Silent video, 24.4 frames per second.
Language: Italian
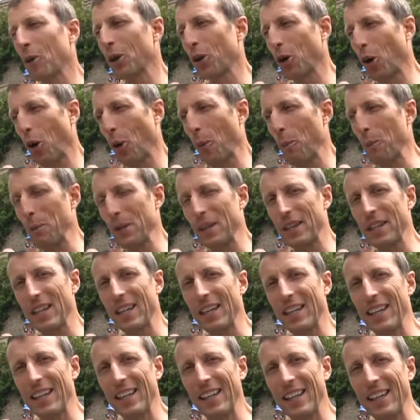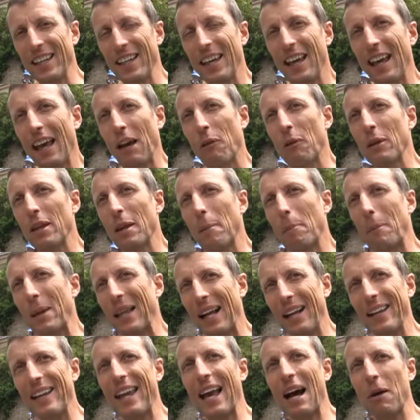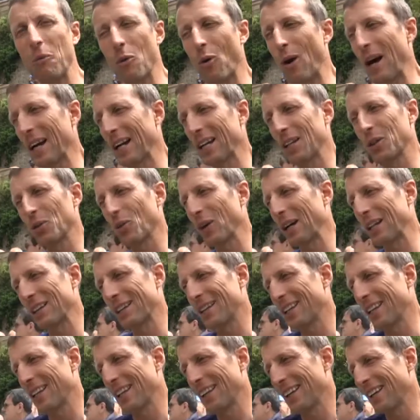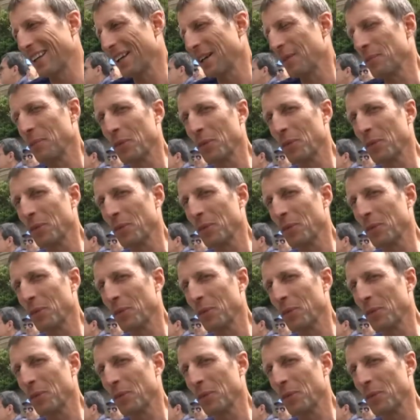i compiti e quindi pedaliamo anche durante,